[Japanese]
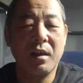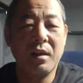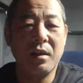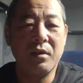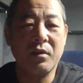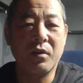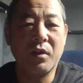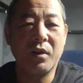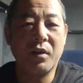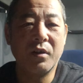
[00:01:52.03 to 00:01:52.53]

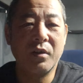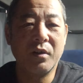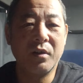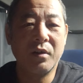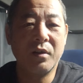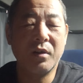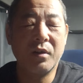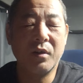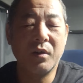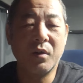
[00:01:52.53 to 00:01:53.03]
いろい
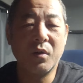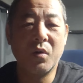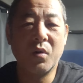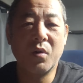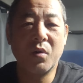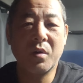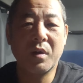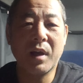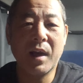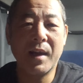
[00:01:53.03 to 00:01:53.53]
ろ
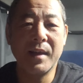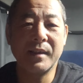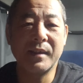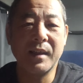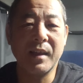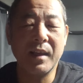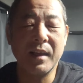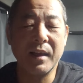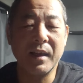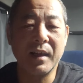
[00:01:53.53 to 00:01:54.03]
法改
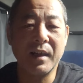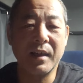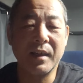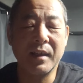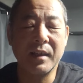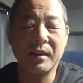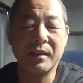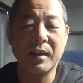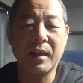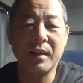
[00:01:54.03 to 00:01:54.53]
正
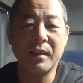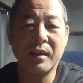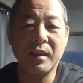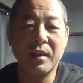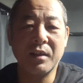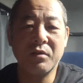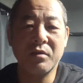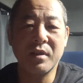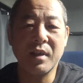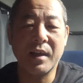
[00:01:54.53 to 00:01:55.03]
がされて
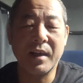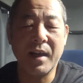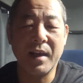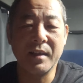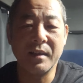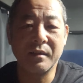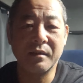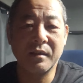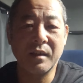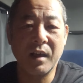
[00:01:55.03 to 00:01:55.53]
いるじゃない
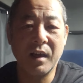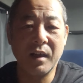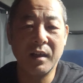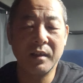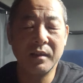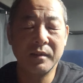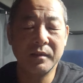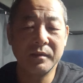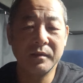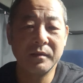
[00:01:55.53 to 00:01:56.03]
ですか。
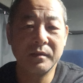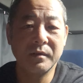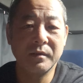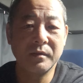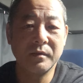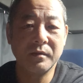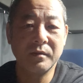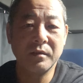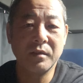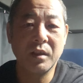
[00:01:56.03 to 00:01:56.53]

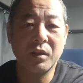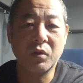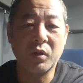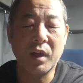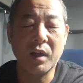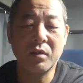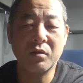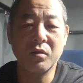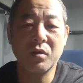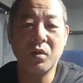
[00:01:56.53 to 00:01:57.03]
で、
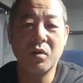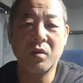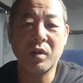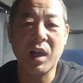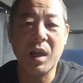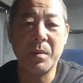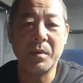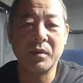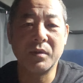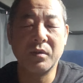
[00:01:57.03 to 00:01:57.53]
トラック業
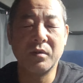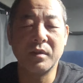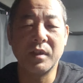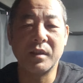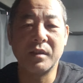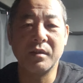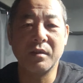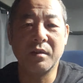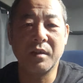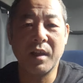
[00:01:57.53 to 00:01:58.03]
界もそうで
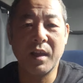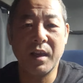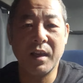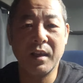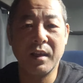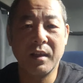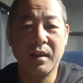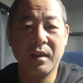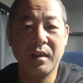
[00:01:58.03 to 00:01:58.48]
すよね。